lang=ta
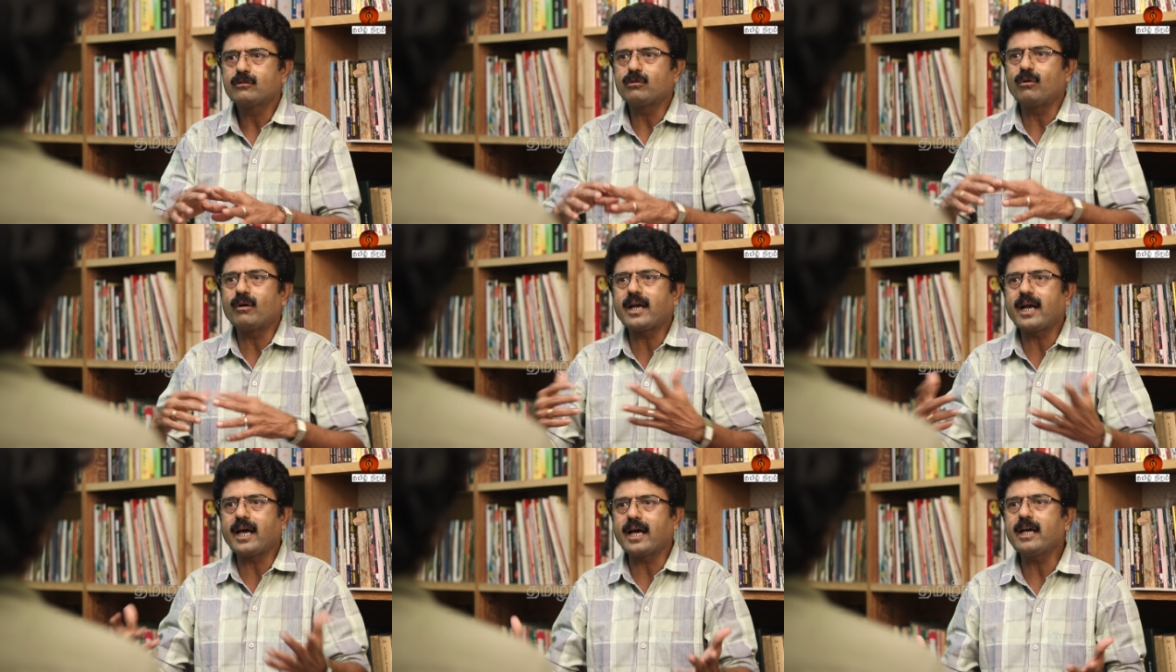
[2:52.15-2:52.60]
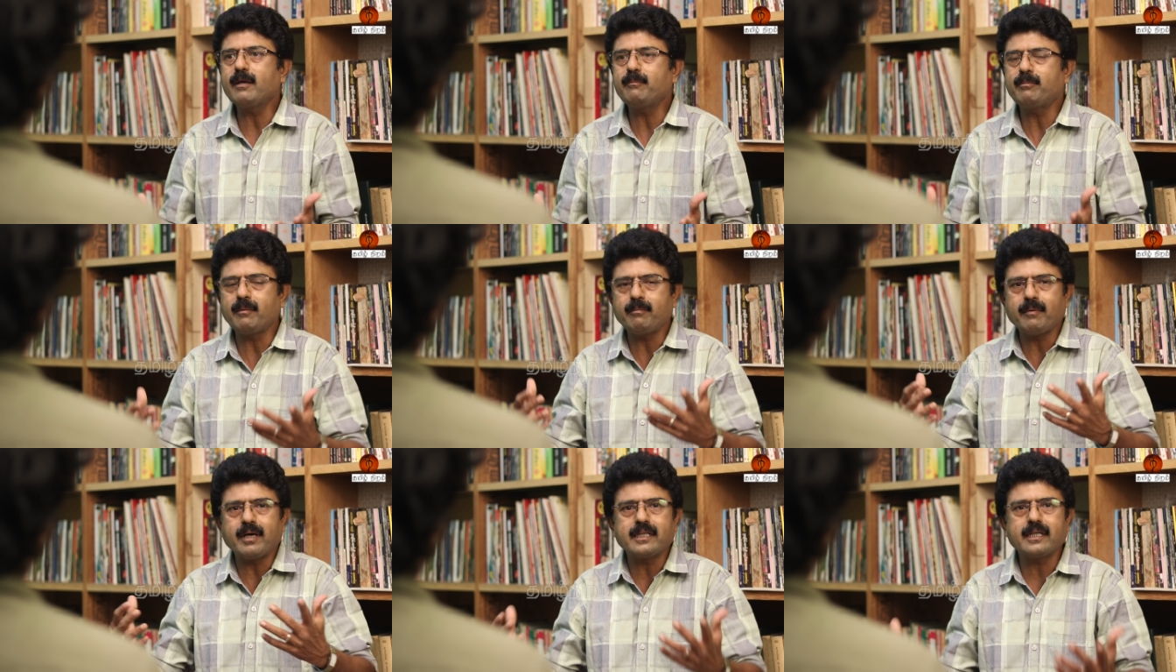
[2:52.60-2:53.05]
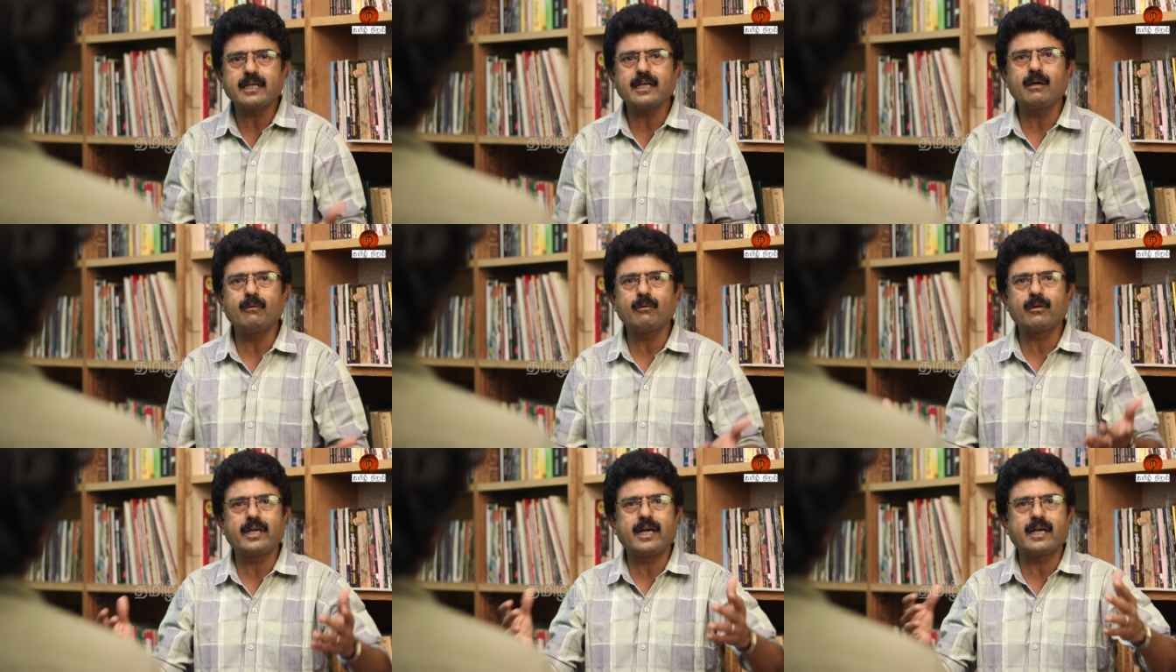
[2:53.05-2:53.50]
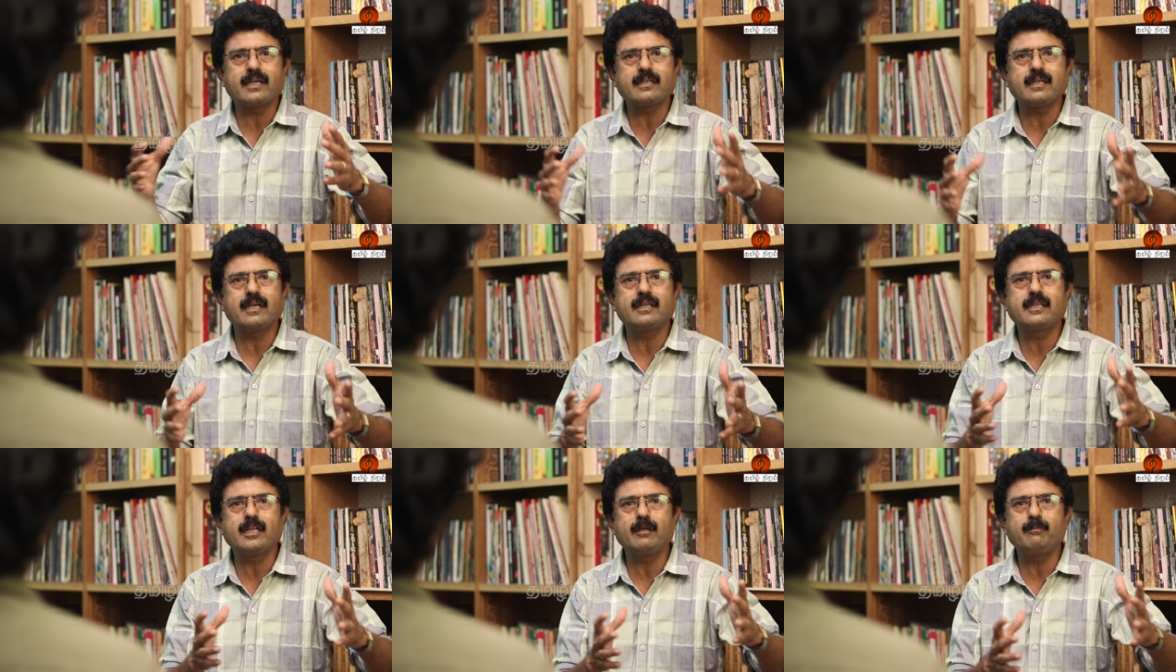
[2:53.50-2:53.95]
சொல்கிறாங்க இப்போ பார்த்திங்கன்னா ஒரு
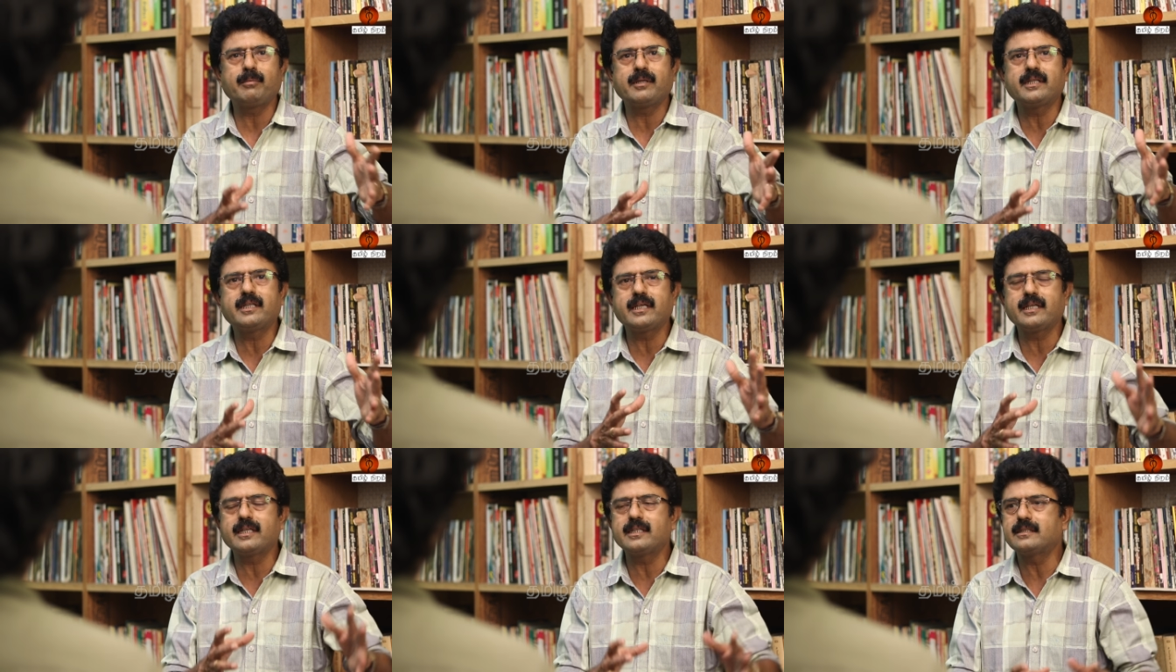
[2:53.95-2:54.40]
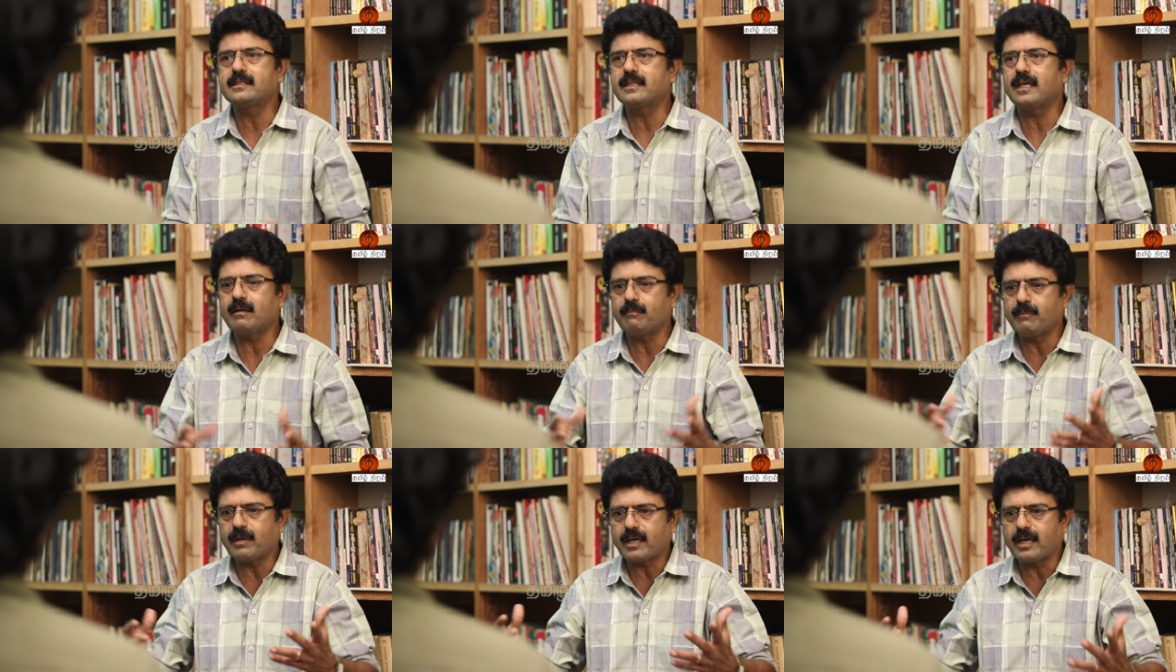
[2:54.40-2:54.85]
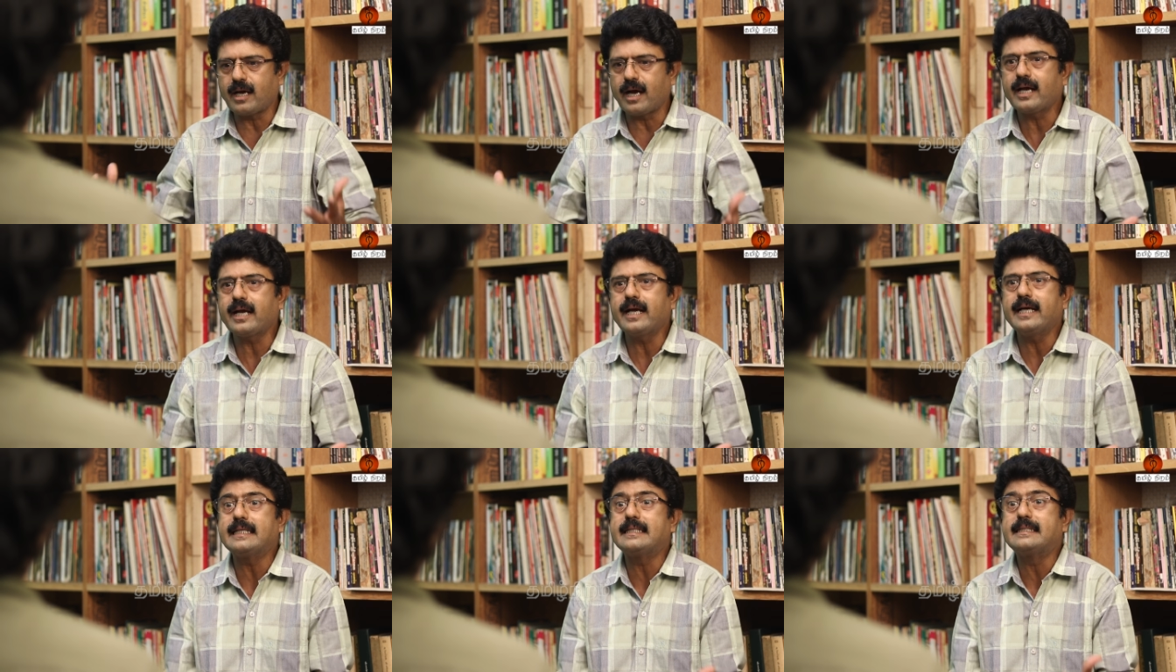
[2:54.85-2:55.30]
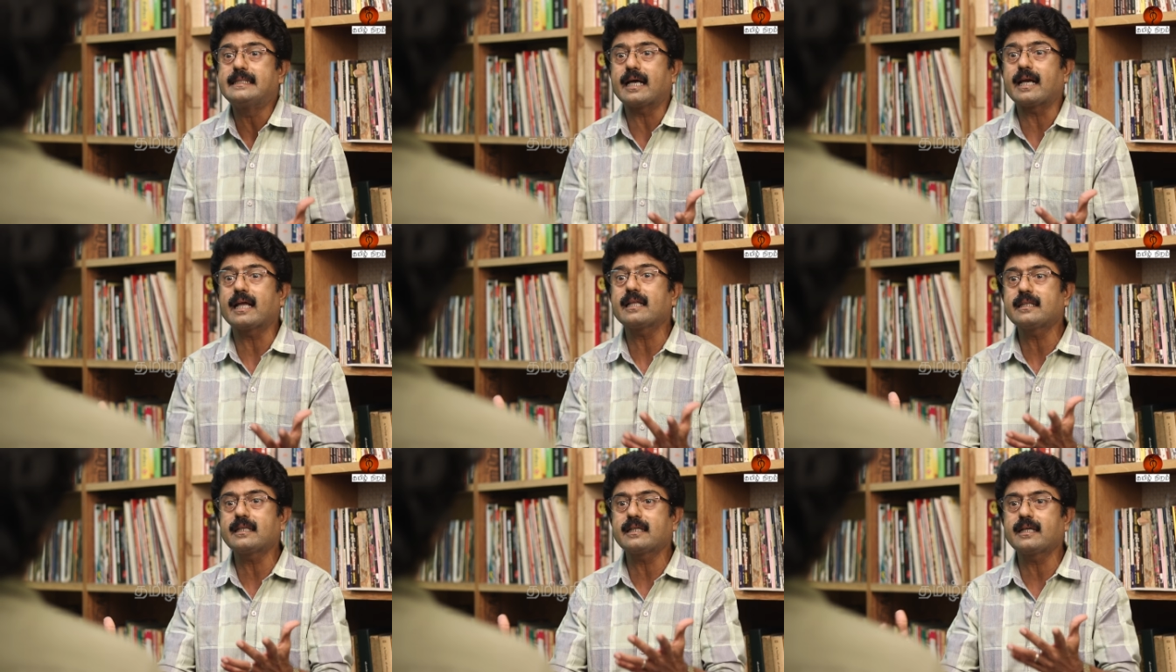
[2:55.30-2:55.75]
இடத்துல தீப்பத்தி எரிஞ்சுன்னா நம்ம கங்கை
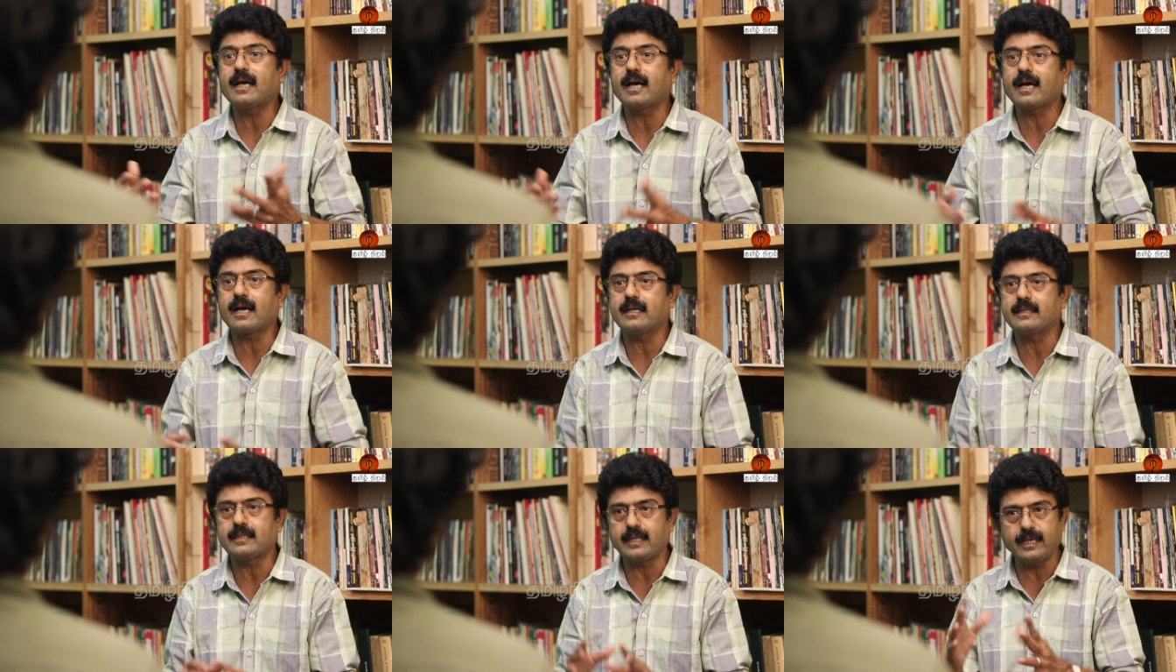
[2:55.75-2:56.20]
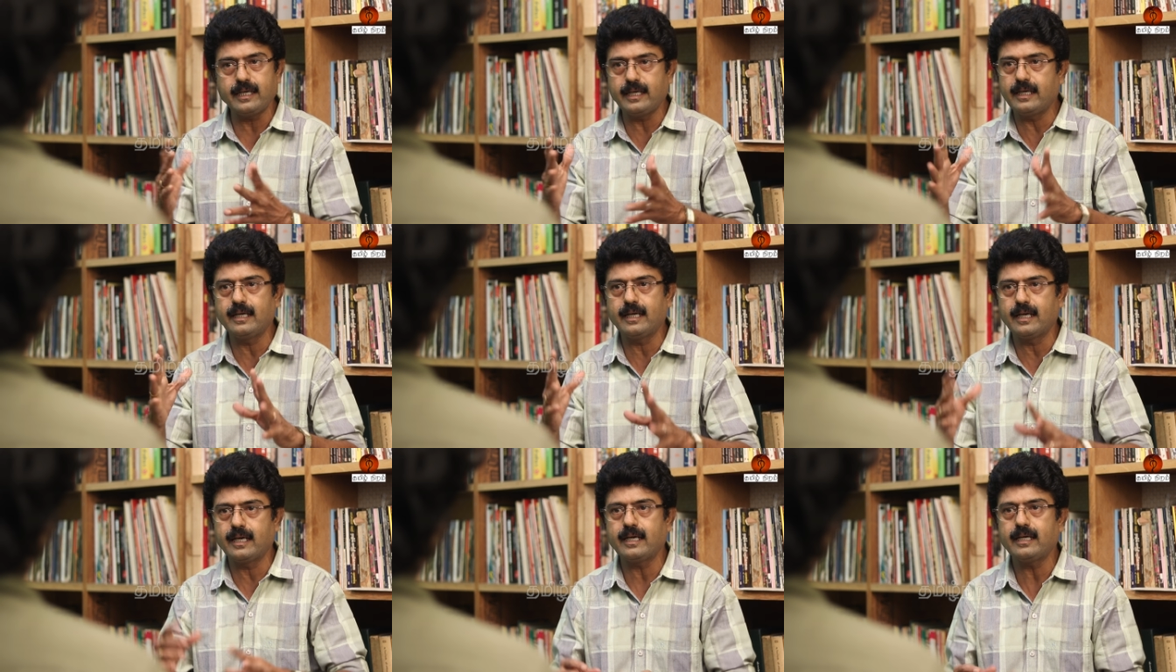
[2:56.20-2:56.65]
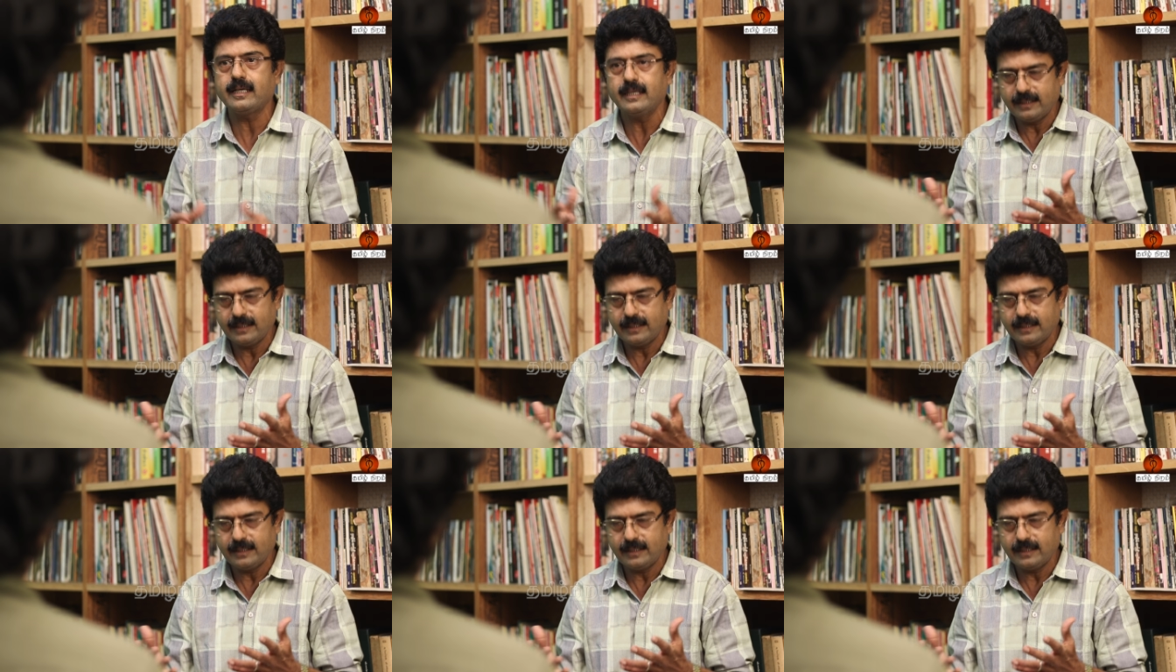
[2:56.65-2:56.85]
ஜலத்துக்காக தண்ணி இல்லை